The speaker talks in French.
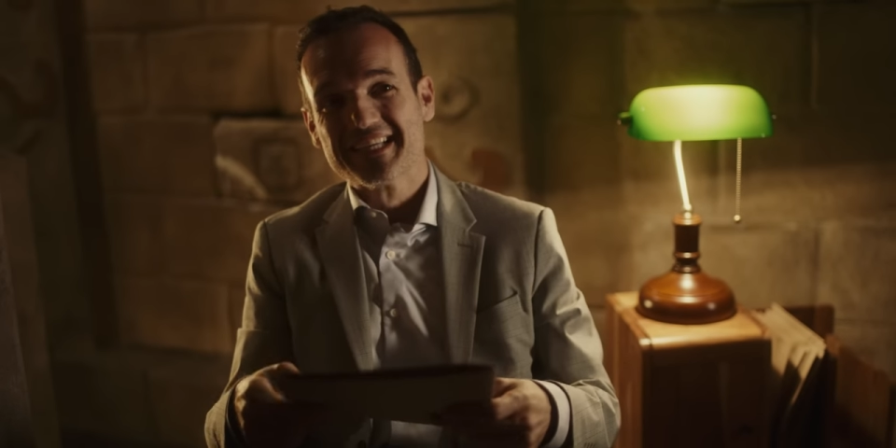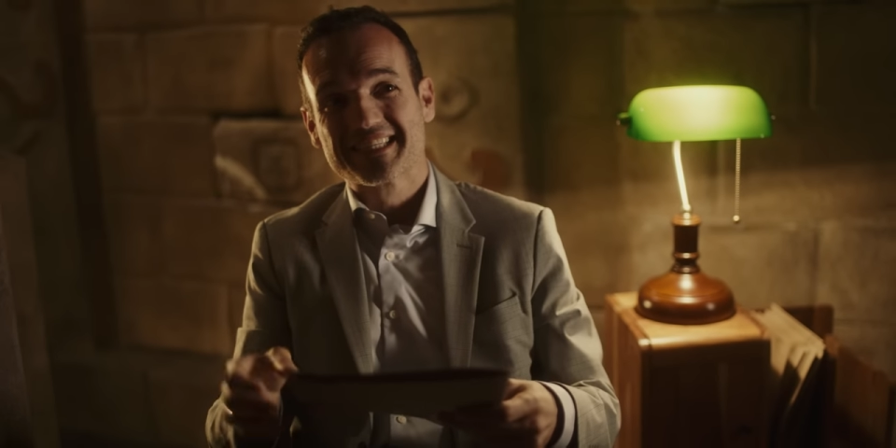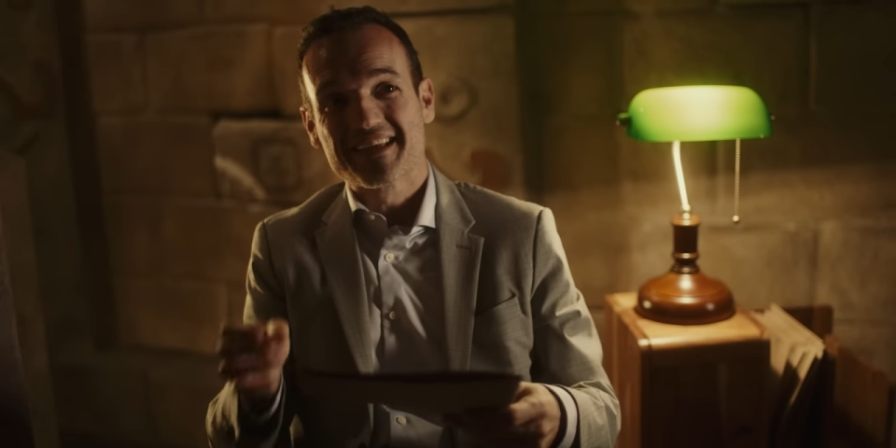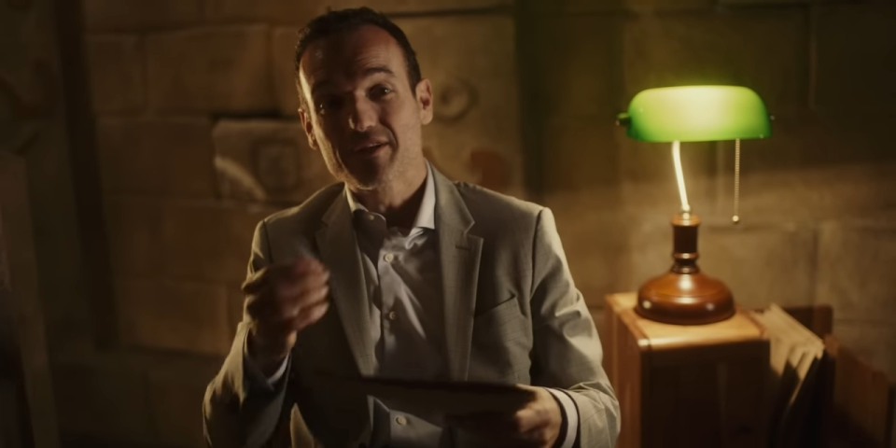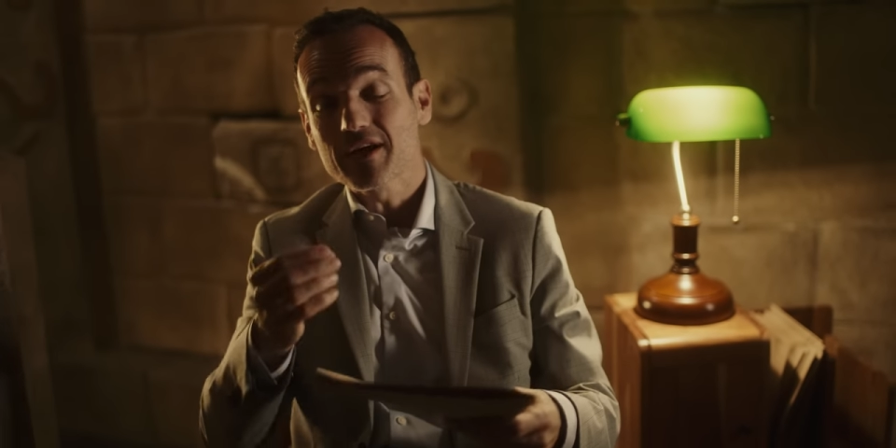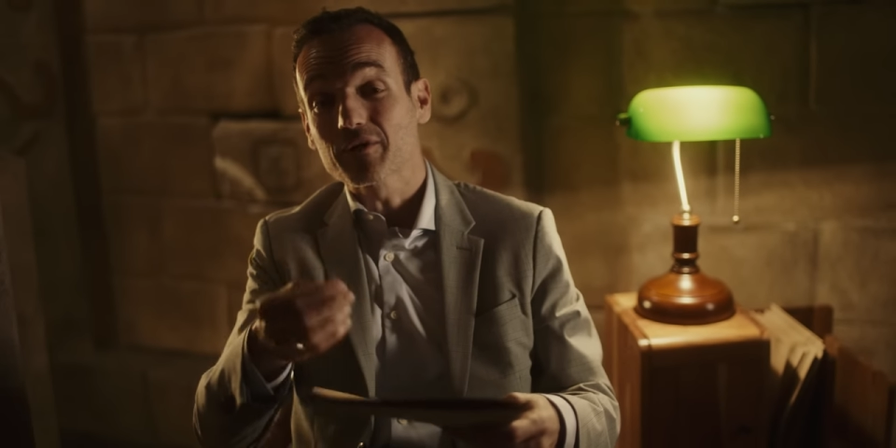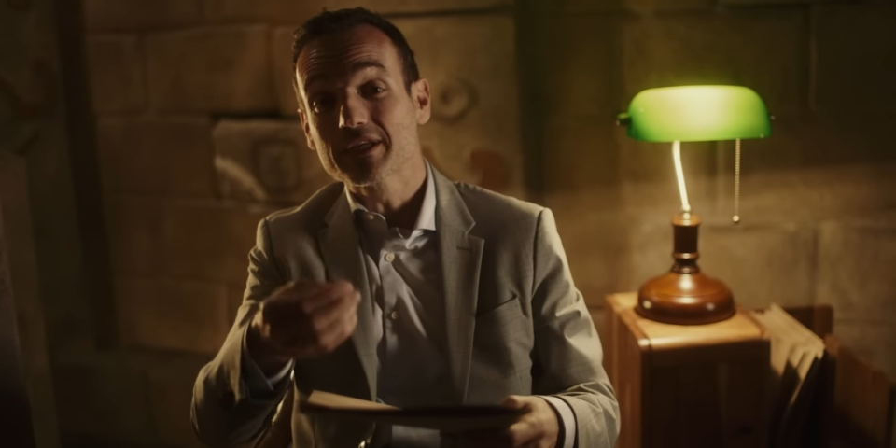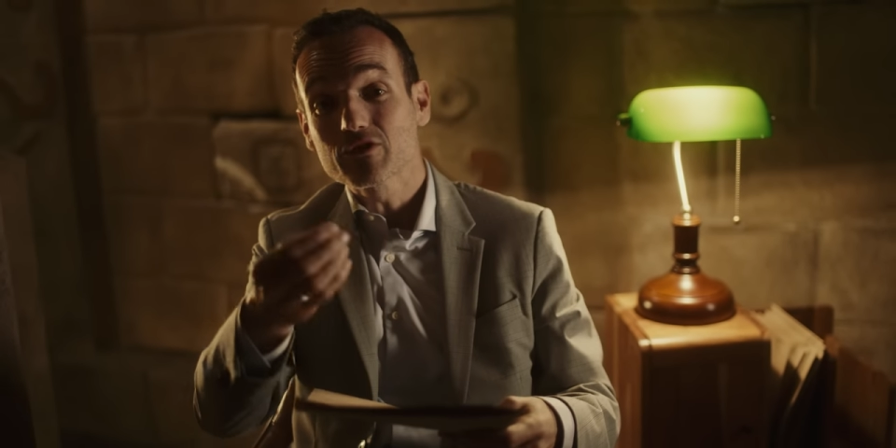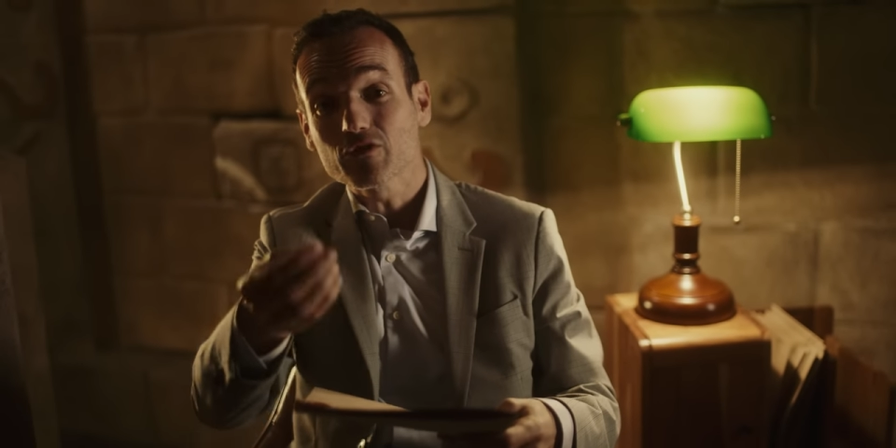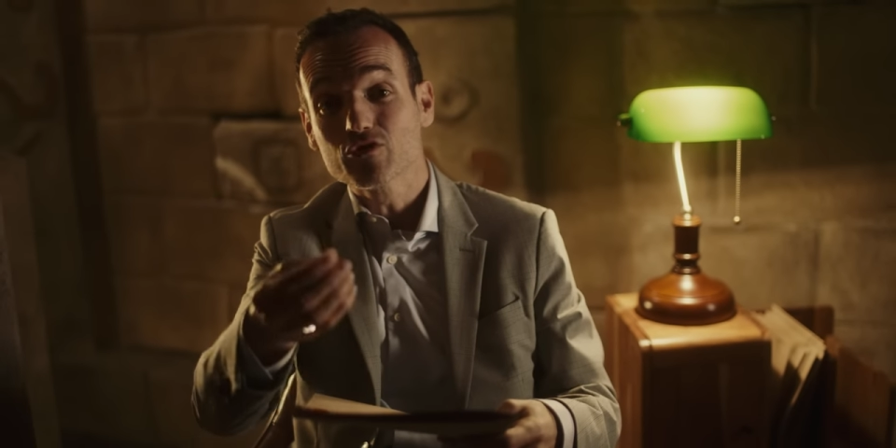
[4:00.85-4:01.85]
Ça veut dire qu'on
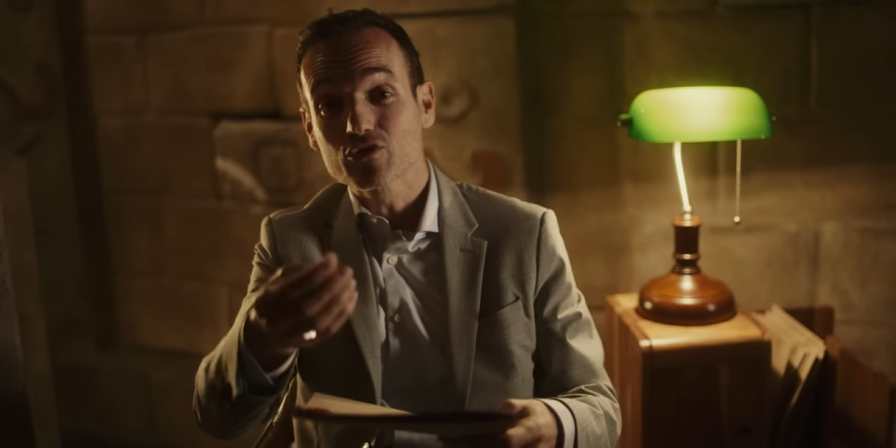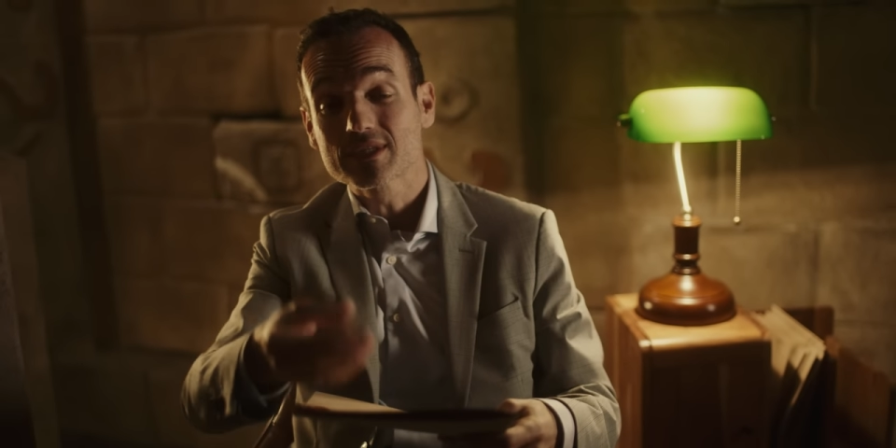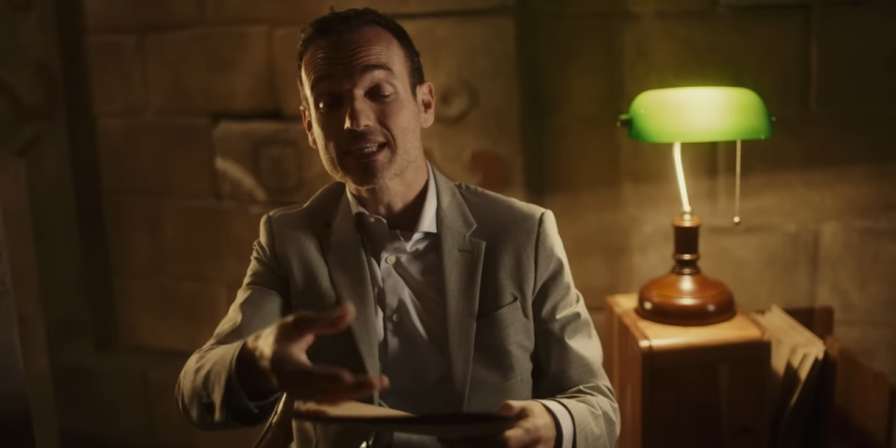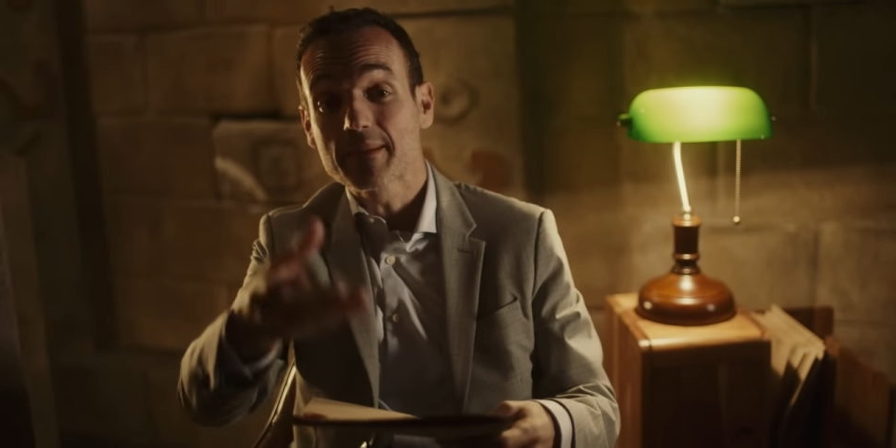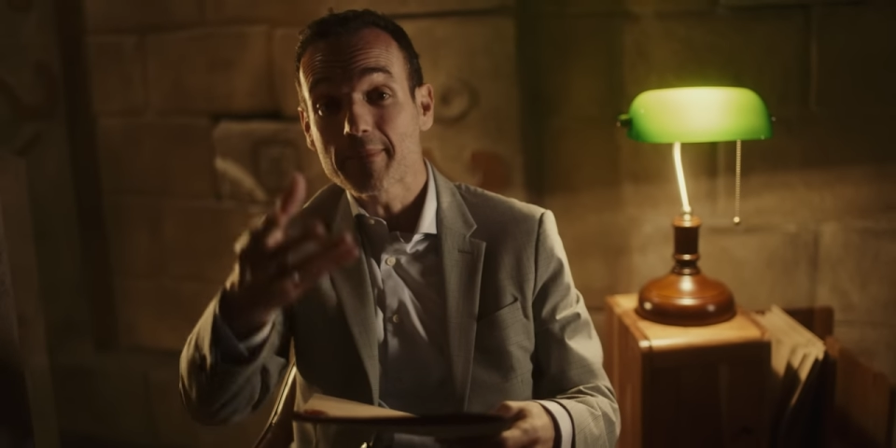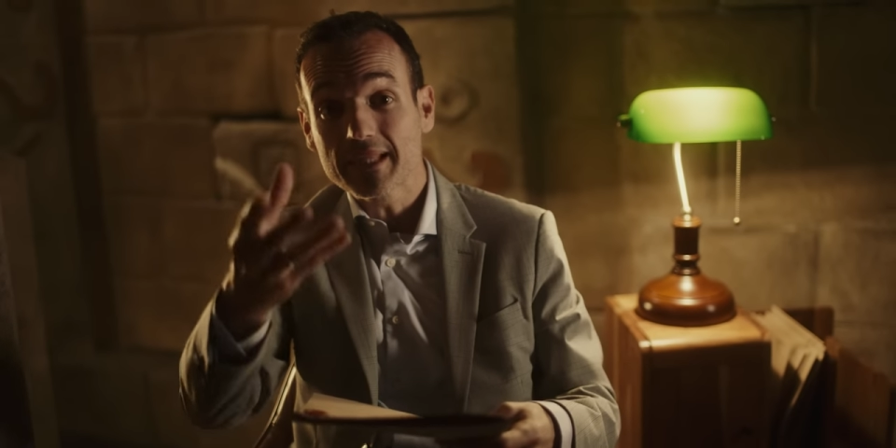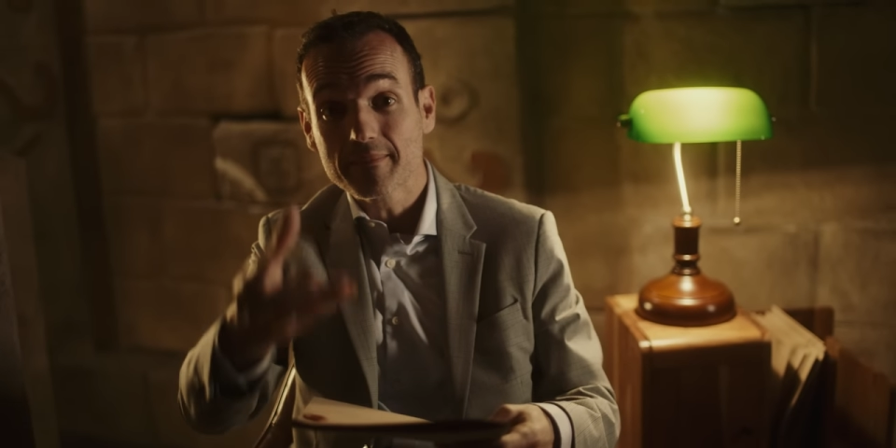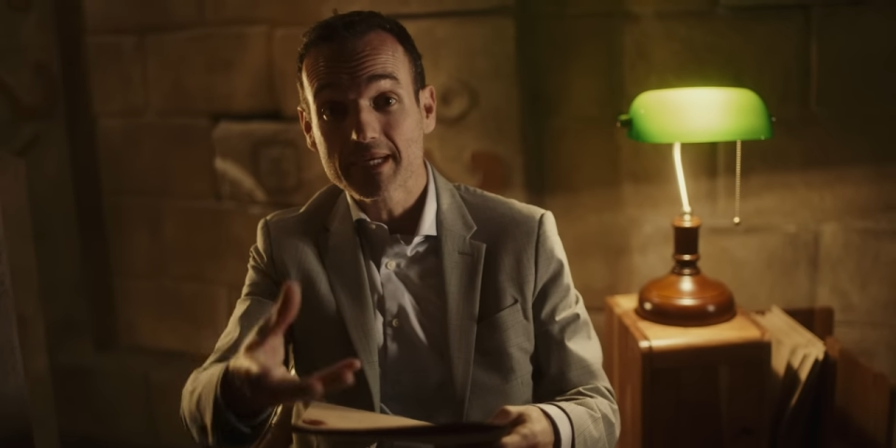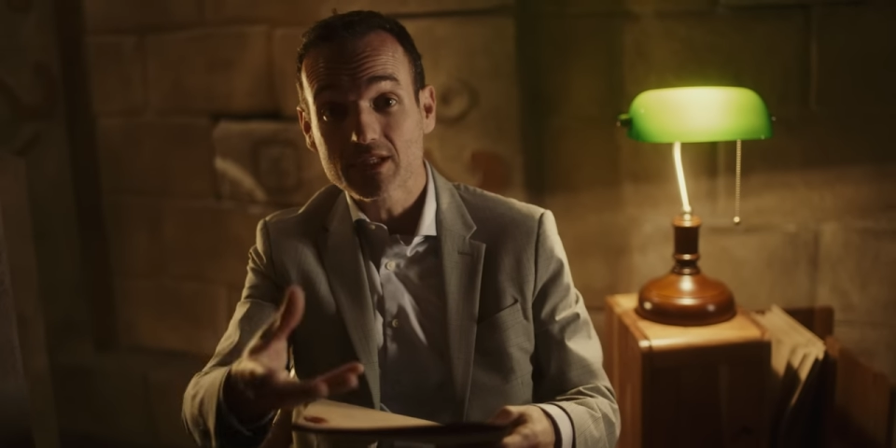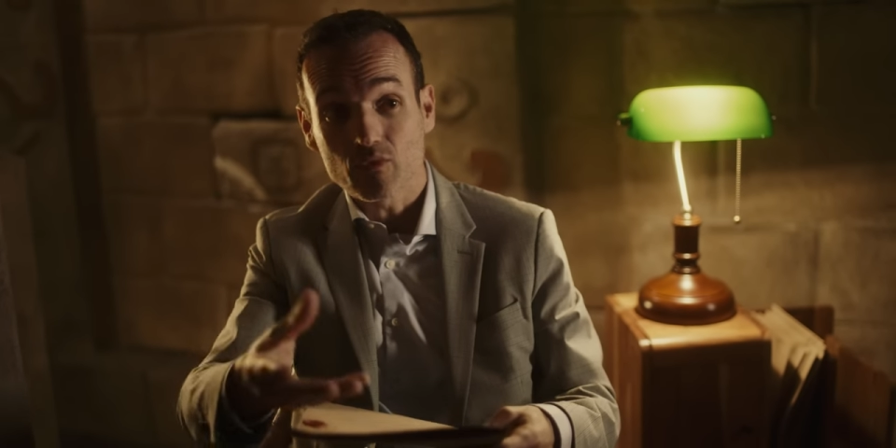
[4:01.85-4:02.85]
est sûr d'une chose, c'était pas des
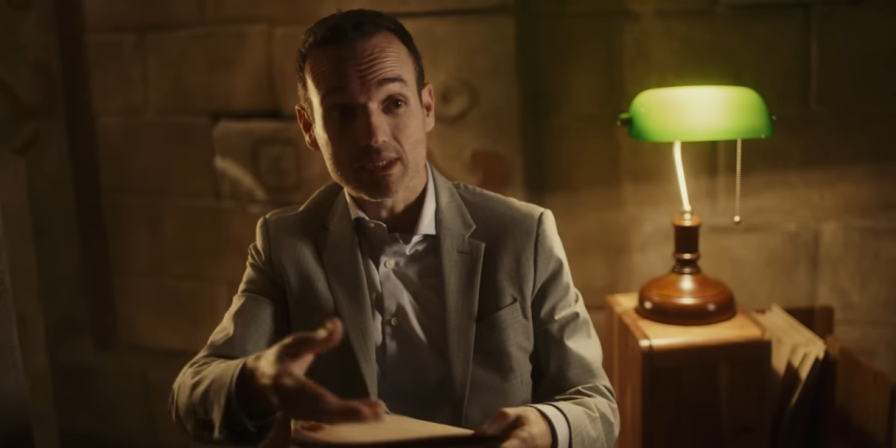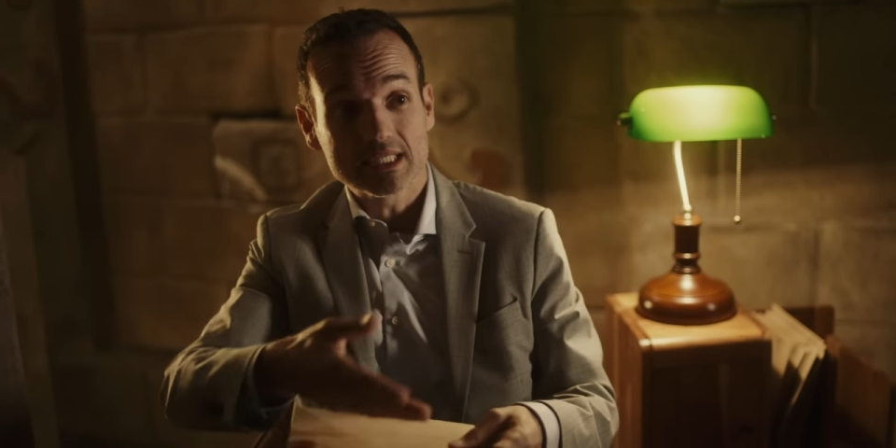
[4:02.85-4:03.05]
maisons,